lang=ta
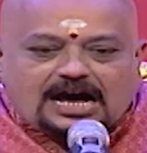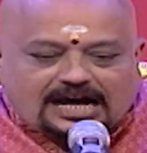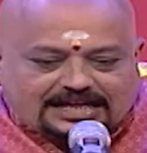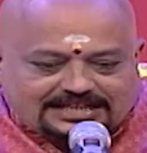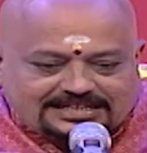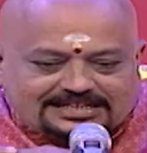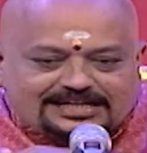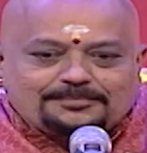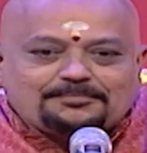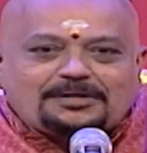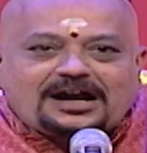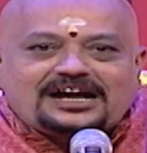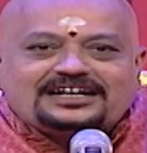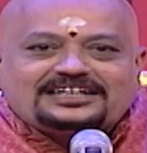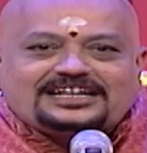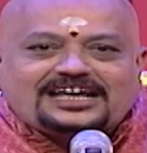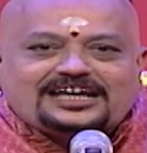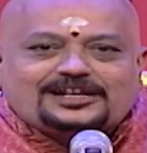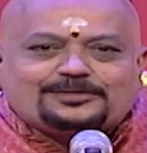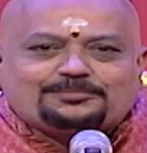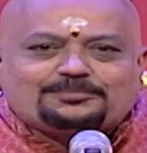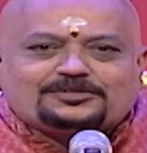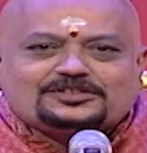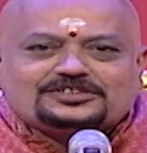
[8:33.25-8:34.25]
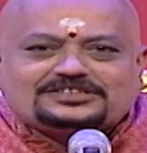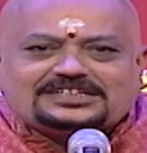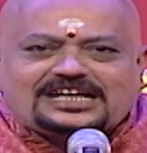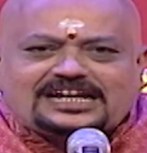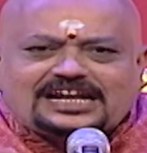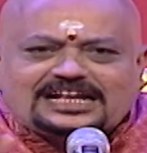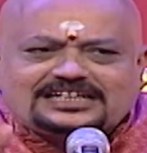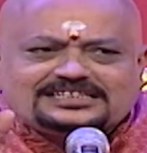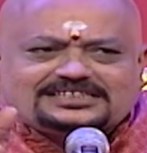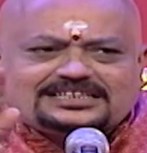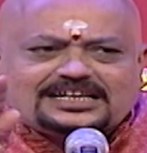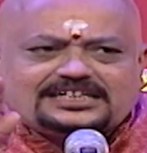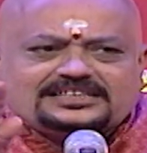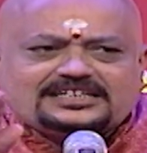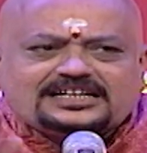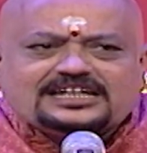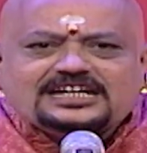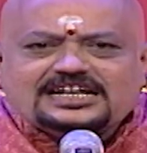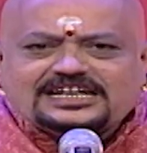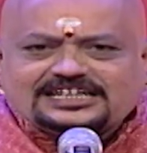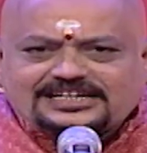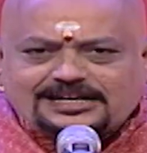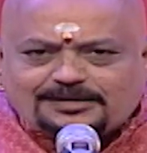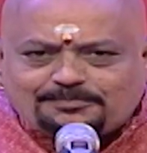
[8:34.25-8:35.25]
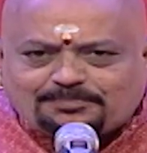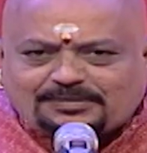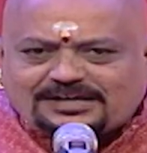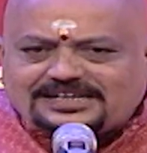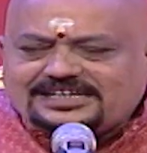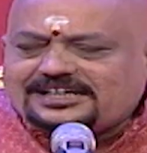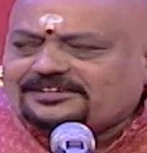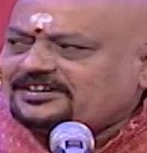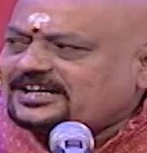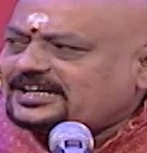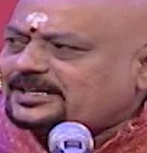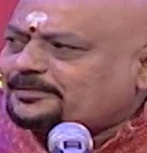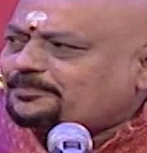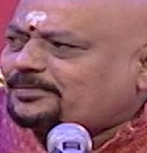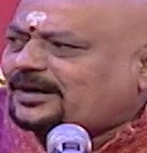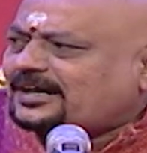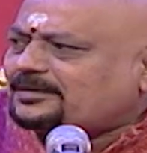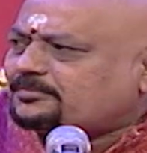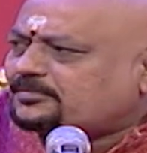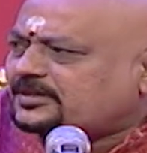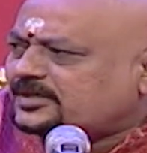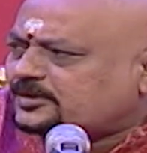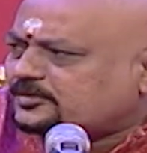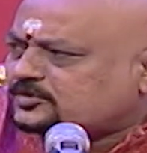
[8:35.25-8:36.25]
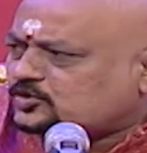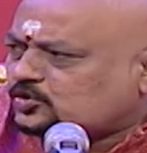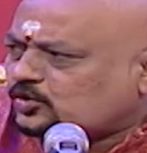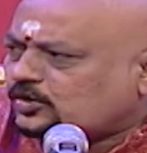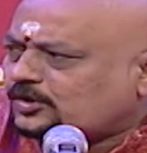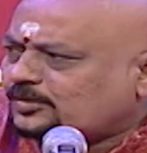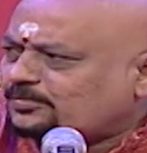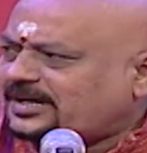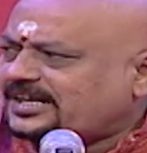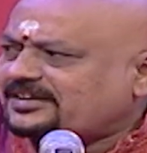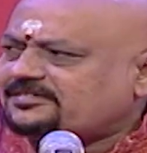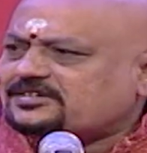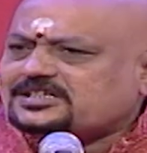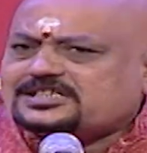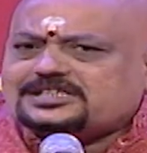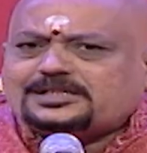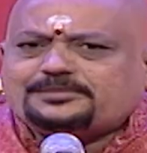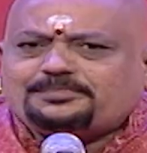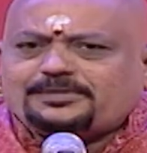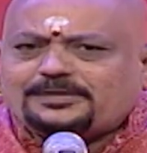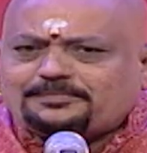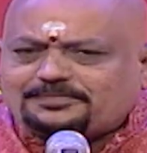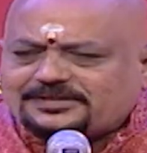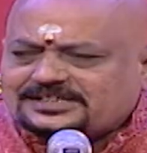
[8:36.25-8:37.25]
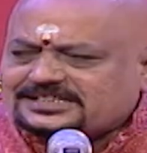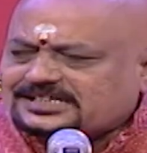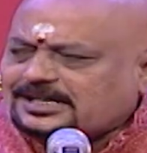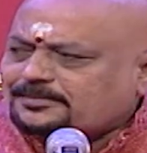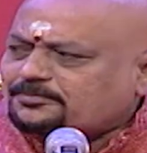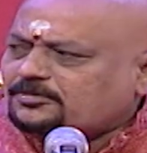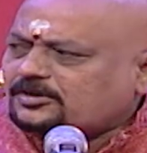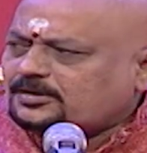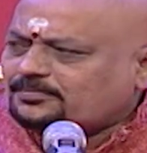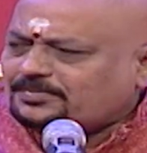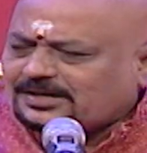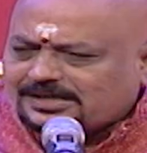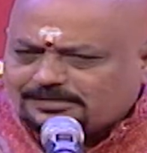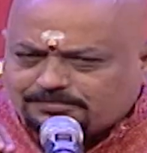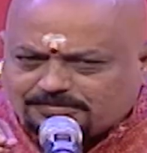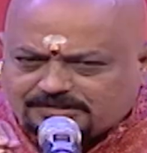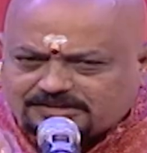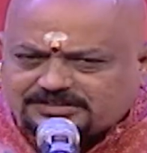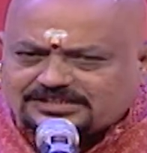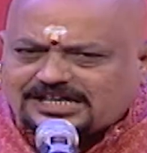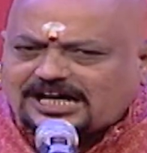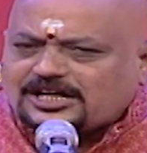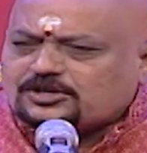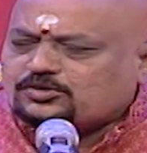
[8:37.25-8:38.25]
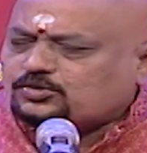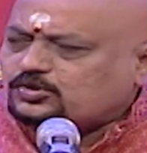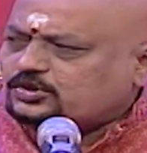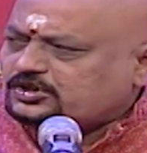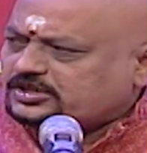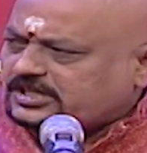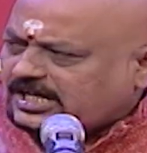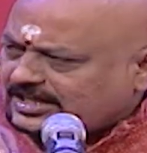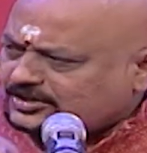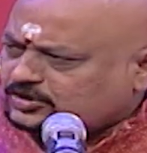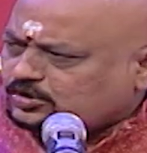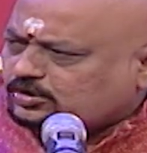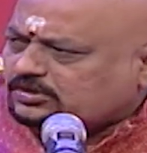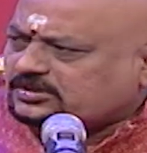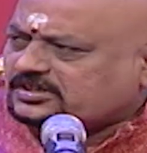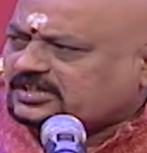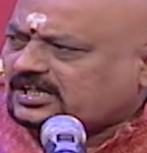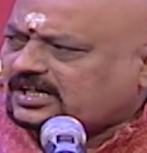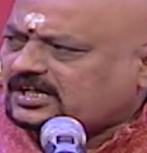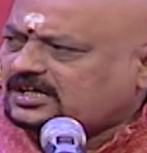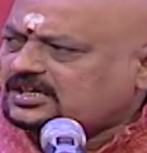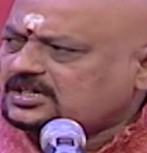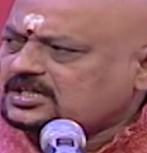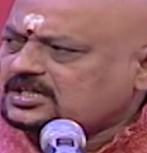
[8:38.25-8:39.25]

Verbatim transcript: அதையே பேட்டாக இருப்போம் சார் அது சந்தை என் பையவே டிபார்ட்மெண்ட் ஸ்டோர் மாதிரி வச்சுருப்பேன் பீஸா போன பல்பு தார் உருண்டை அந்த உருண்டை